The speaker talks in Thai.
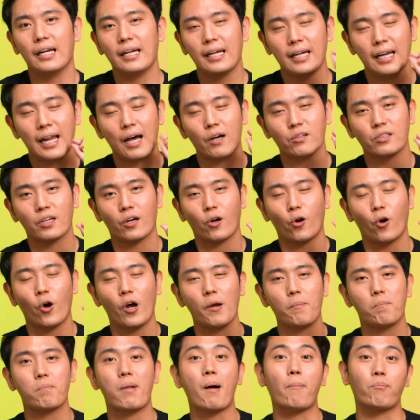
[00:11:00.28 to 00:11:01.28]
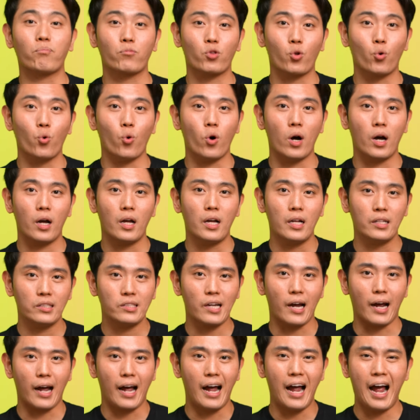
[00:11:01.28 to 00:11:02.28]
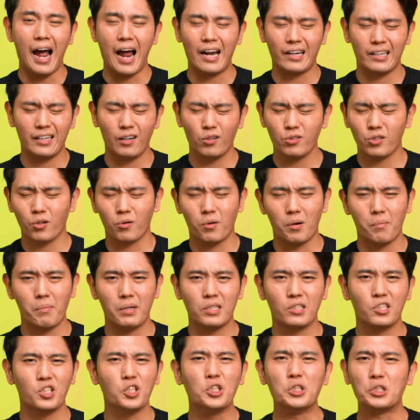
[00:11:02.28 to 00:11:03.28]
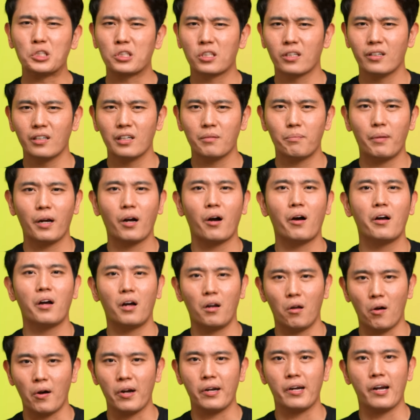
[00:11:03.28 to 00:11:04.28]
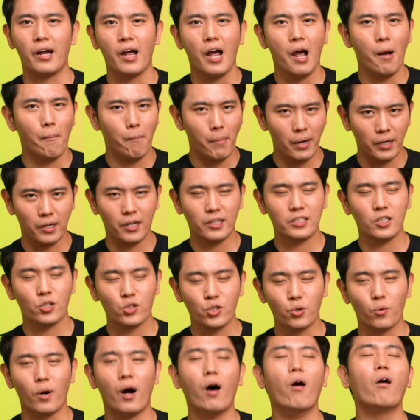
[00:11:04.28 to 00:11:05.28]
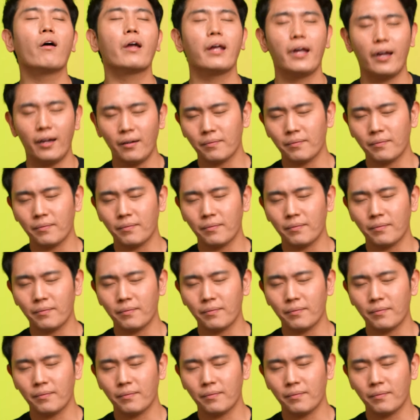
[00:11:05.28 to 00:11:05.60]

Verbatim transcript: ลิ้นเราจะค่อยๆปรับตัว จากอาหารที่รู้สึกว่ามันจืดชืดไม่ค่อยอร่อยเนี่ยมันก็จะรู้สึกว่าโอเค